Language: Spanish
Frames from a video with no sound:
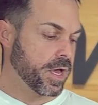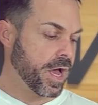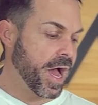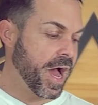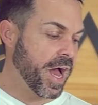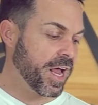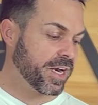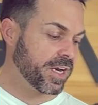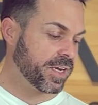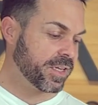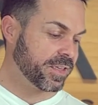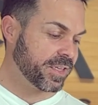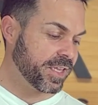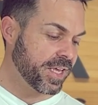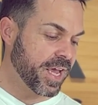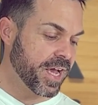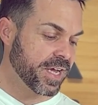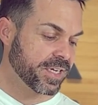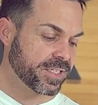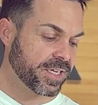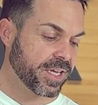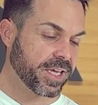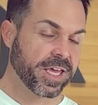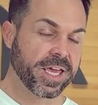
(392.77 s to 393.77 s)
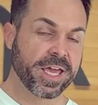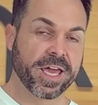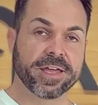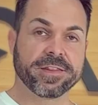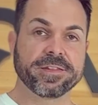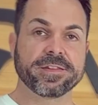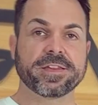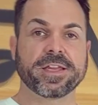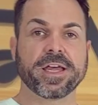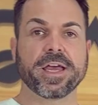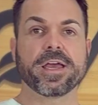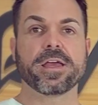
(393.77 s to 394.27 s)
Al día
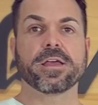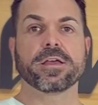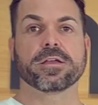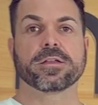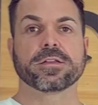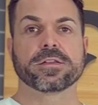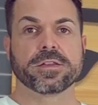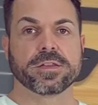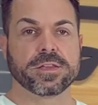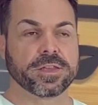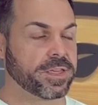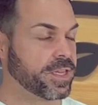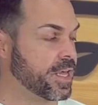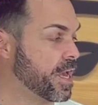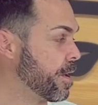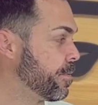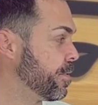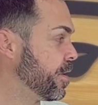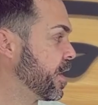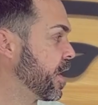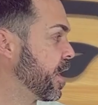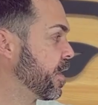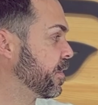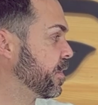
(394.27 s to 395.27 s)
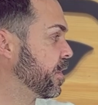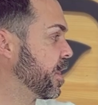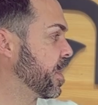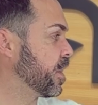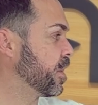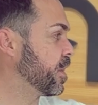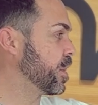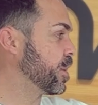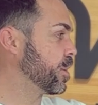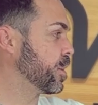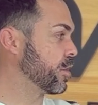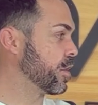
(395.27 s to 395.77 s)
siguiente de haber
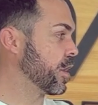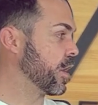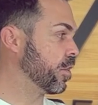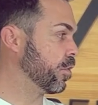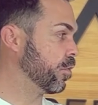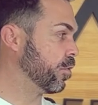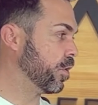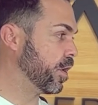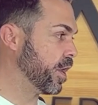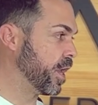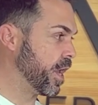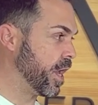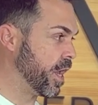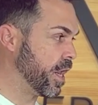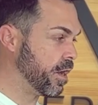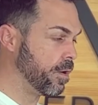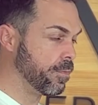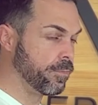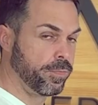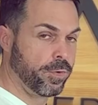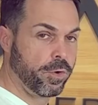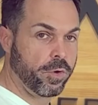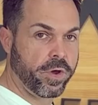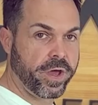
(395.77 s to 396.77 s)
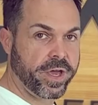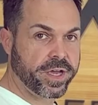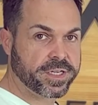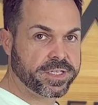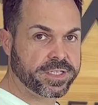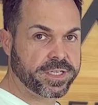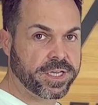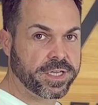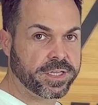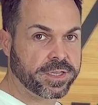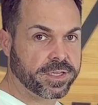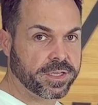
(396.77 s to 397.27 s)
adicionado el Blue
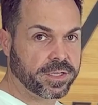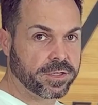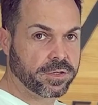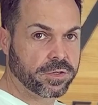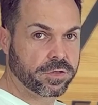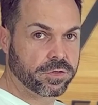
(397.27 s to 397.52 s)
Exit,